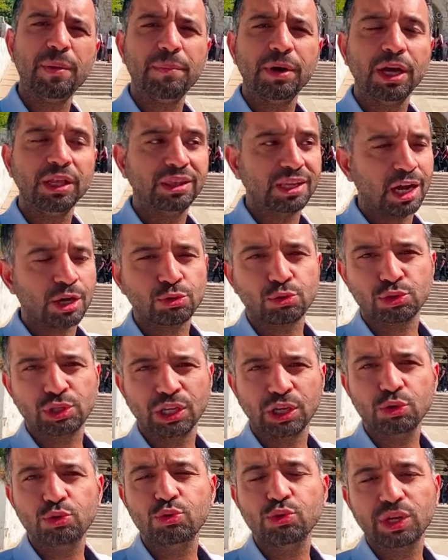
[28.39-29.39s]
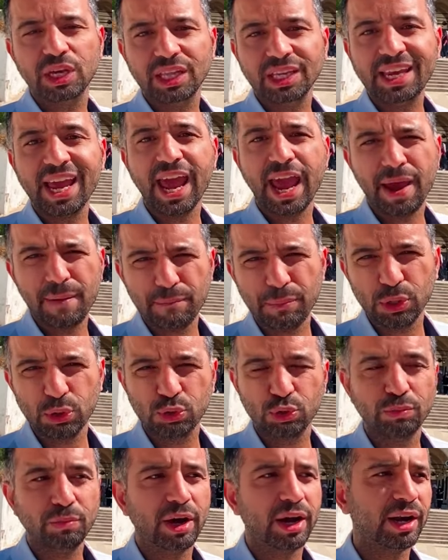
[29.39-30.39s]
Ama Tarsus'taki Türkiye'deki en
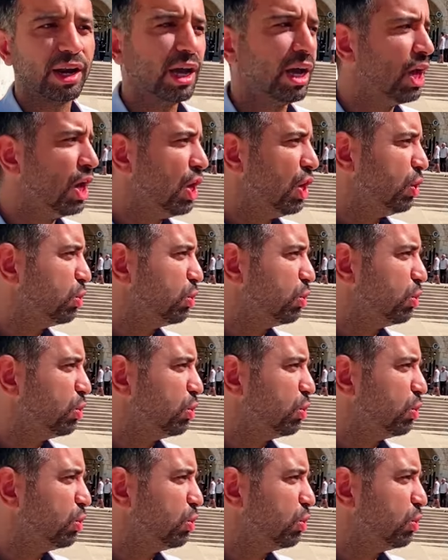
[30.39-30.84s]
meşhur mağara.